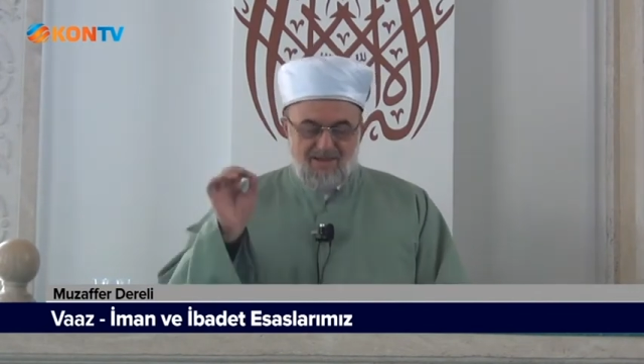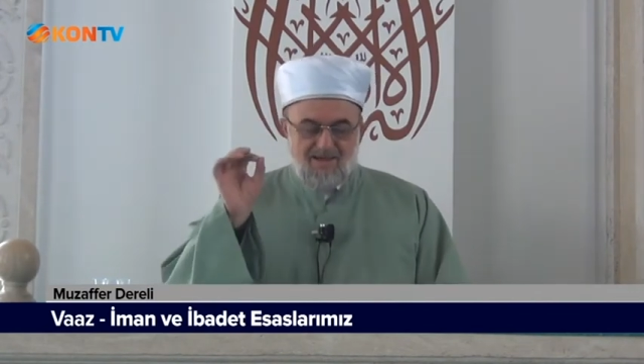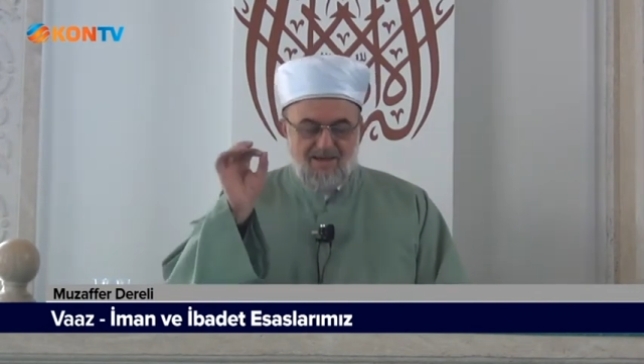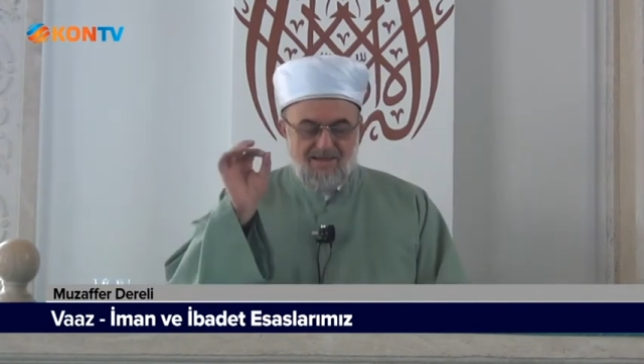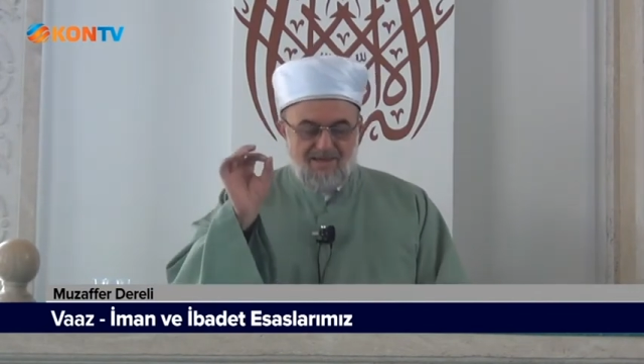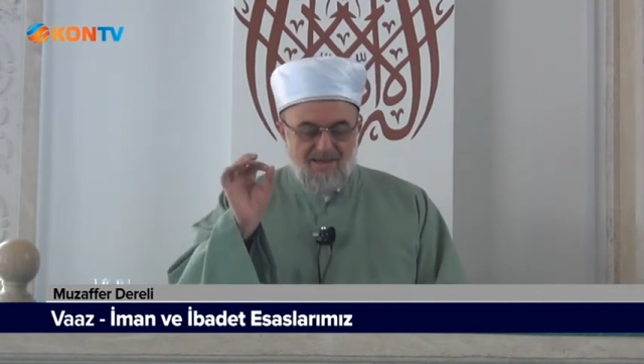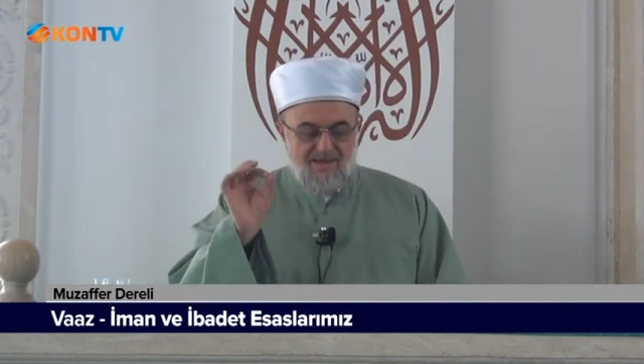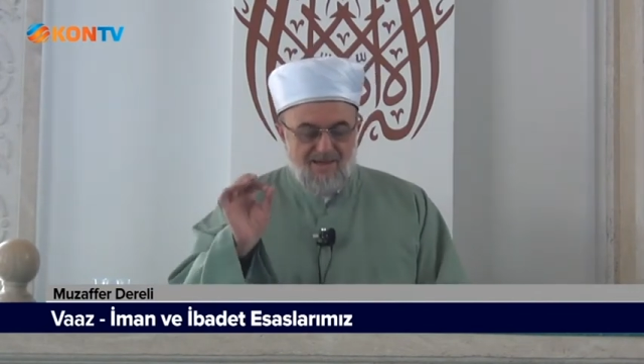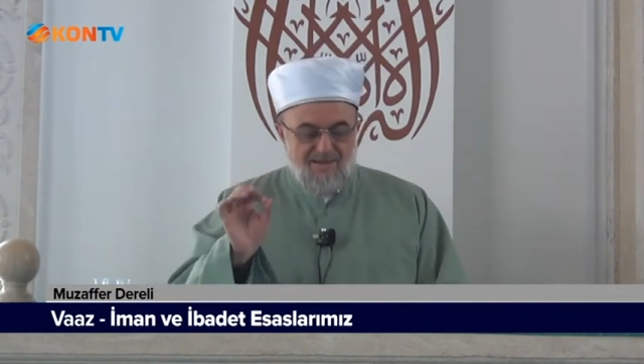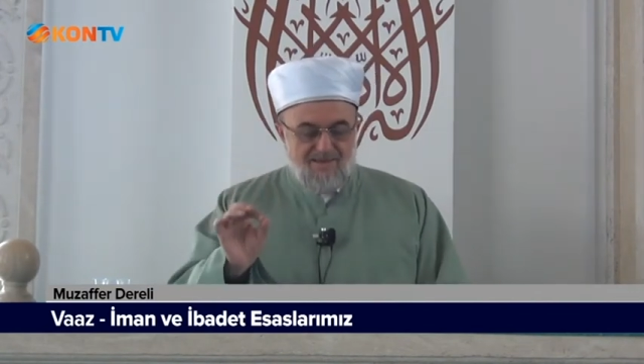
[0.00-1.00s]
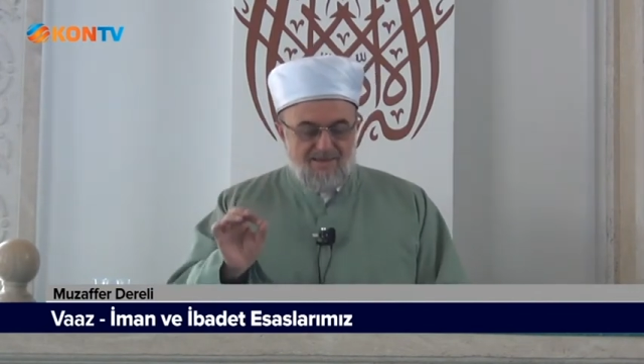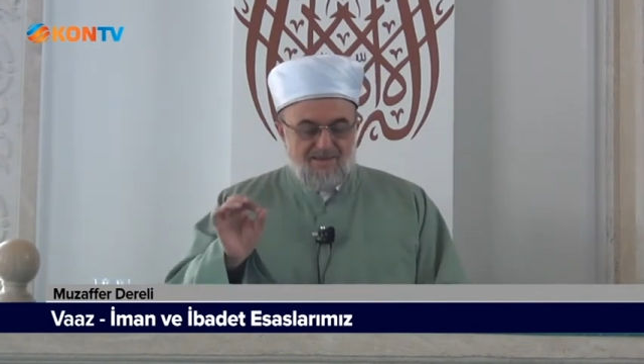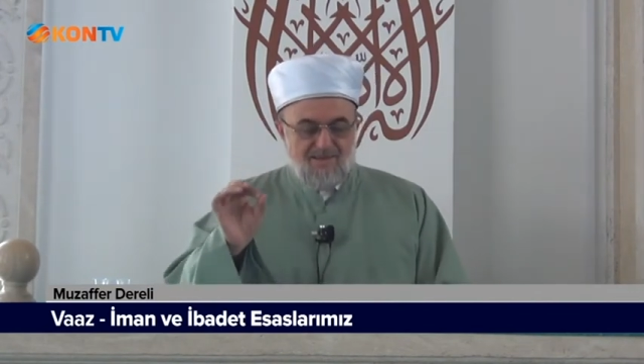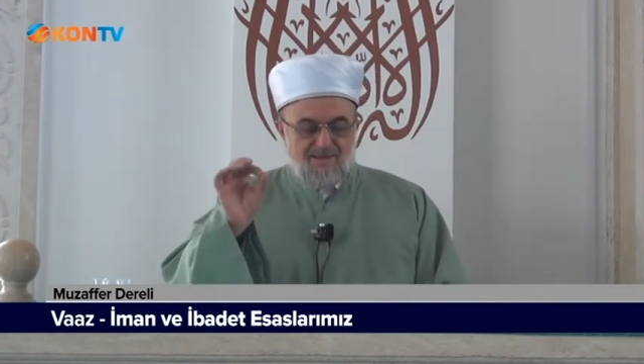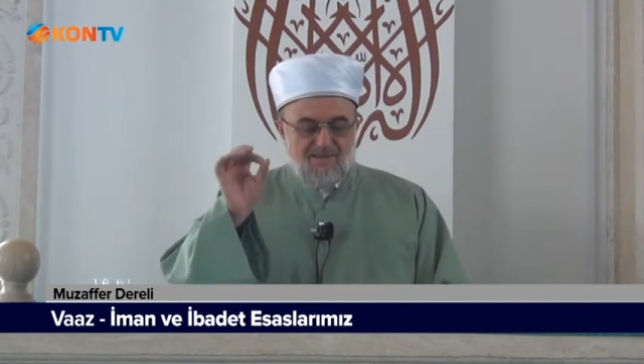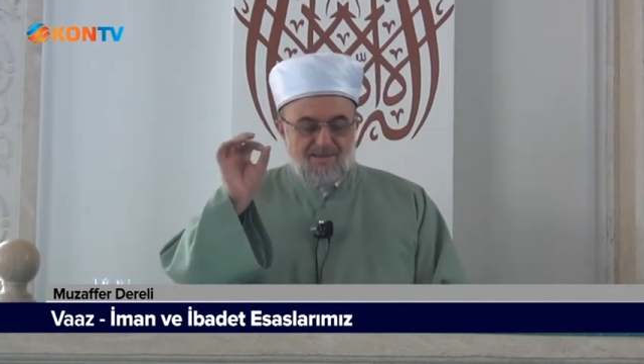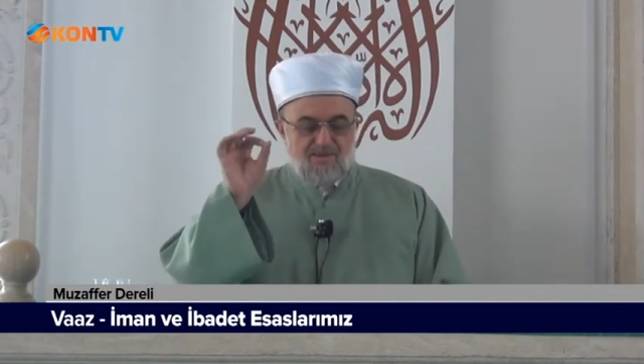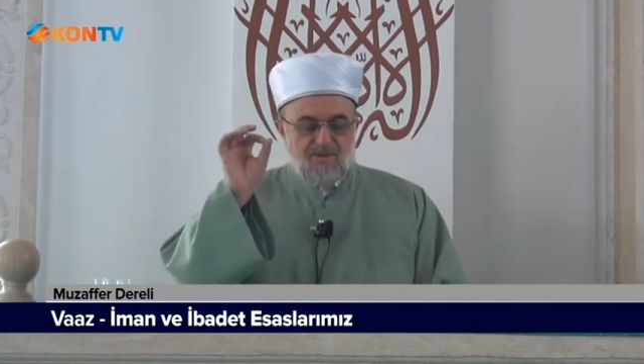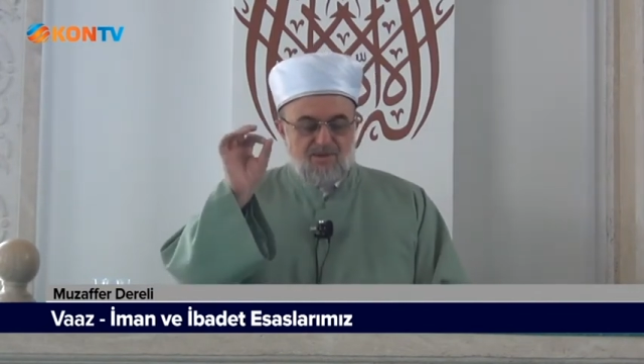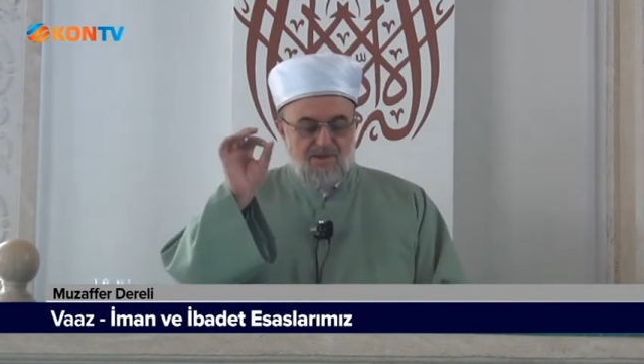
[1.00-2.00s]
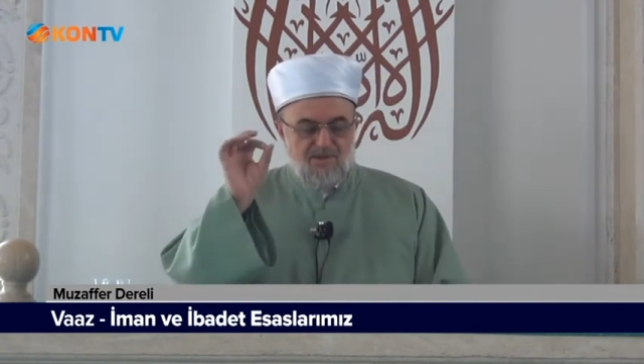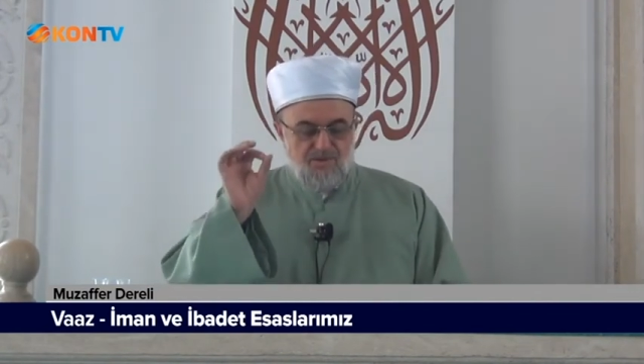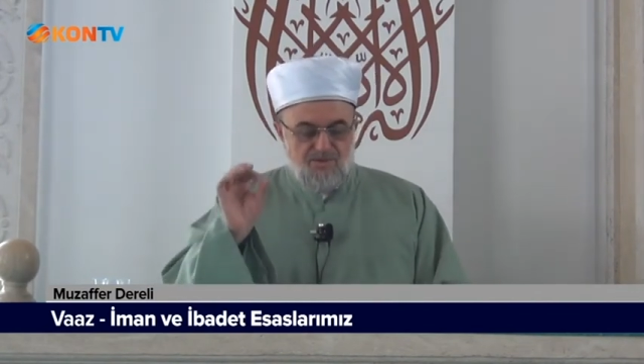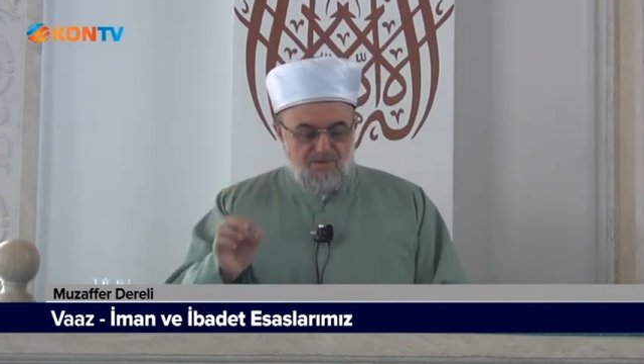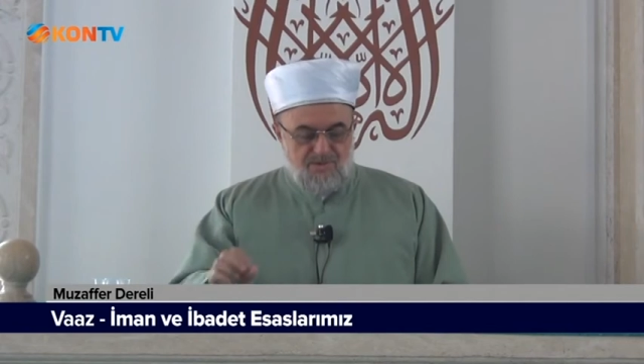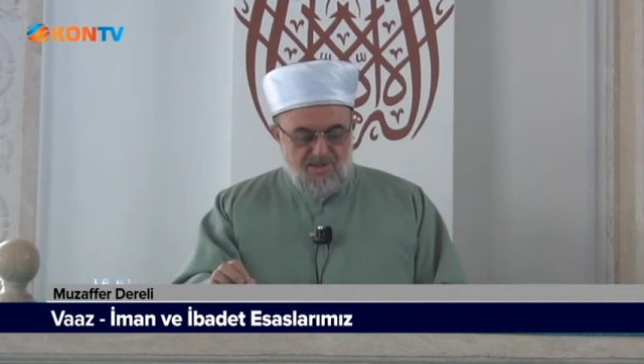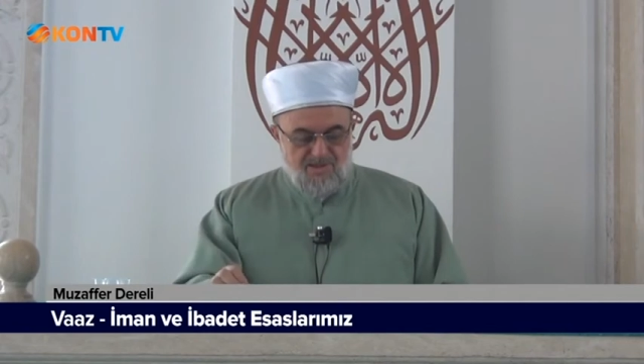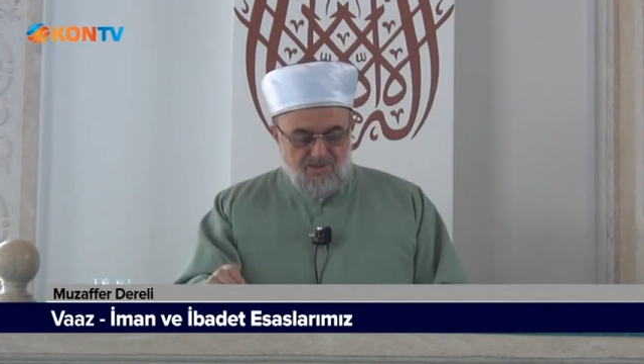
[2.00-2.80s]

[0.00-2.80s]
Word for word: Anneler öyle çocuklar